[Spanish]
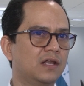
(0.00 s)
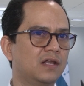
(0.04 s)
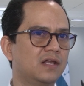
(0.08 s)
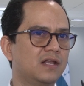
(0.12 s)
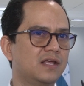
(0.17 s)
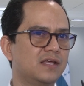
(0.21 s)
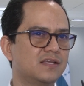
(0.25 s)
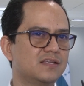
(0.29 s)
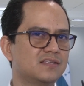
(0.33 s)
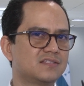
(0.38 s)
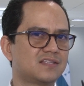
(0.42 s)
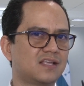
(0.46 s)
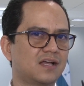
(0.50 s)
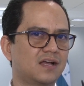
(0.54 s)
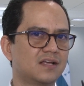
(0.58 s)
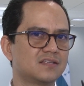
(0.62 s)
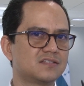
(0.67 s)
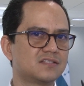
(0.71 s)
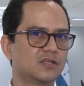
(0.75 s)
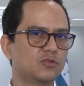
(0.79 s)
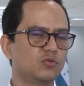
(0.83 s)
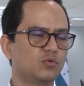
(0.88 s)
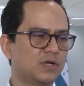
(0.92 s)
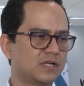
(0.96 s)
Están
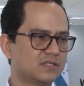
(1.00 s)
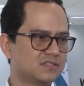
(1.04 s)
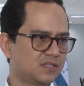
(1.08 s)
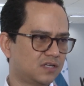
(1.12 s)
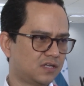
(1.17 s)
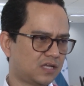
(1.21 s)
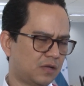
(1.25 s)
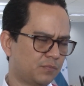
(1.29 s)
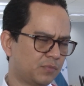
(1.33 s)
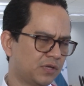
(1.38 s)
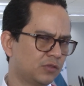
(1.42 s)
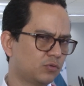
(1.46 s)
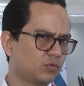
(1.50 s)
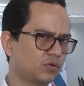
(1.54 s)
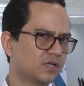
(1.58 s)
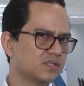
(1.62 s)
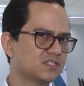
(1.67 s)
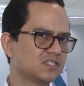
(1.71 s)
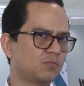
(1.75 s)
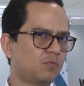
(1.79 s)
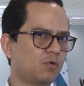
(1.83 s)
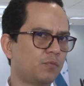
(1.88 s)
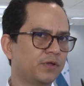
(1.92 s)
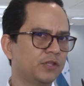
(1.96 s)
haciendo un acercamiento en
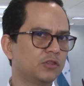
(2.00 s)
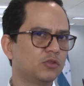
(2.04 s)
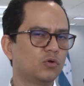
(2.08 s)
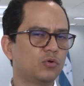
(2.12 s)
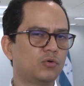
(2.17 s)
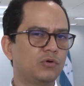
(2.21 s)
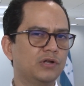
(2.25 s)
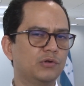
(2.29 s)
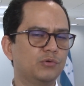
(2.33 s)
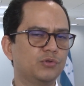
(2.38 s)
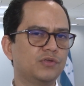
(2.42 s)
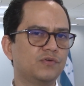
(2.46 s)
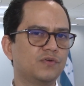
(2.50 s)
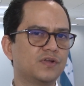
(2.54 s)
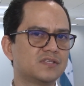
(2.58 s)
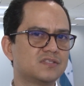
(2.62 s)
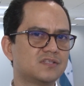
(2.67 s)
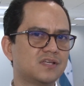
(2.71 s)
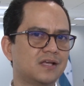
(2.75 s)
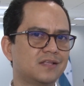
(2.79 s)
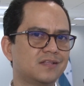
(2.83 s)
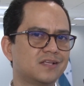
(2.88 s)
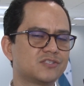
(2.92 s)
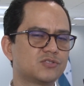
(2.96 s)
este momento con la
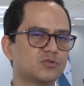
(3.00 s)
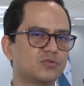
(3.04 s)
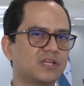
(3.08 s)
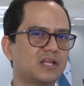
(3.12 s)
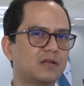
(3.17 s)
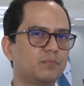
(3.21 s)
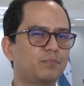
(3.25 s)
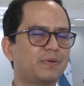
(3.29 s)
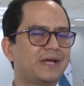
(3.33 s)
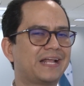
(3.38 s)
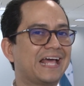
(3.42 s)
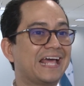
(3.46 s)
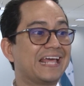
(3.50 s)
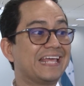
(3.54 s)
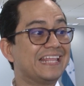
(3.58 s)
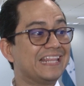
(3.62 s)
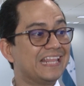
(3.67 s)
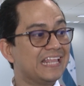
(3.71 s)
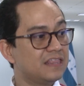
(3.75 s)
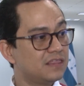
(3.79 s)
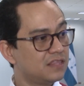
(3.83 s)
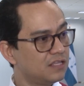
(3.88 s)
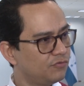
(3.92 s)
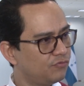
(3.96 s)
Universidad Nacional para
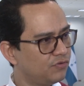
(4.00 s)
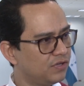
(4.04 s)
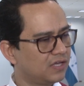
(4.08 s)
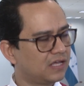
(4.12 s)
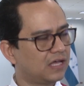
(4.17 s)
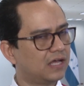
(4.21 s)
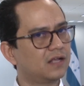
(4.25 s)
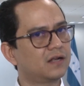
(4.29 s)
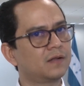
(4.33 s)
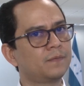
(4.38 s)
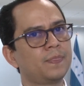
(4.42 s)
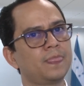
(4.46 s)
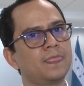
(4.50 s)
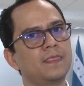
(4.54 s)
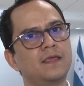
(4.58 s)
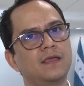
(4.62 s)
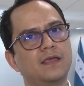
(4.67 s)
identificar